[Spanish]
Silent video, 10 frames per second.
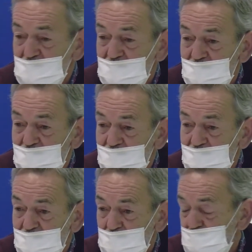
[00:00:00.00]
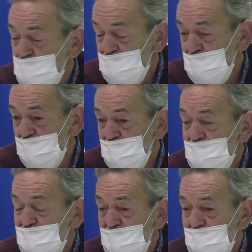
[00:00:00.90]
Eh, posiblemente
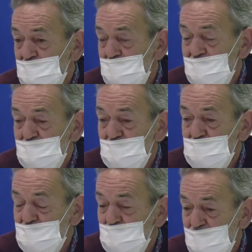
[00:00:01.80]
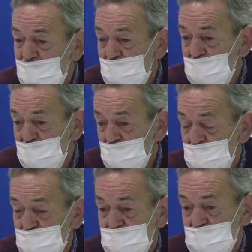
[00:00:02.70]
entendamos que igual era mejor una ambulancia, pero bueno,
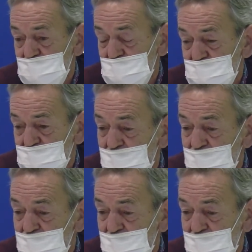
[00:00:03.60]
mm,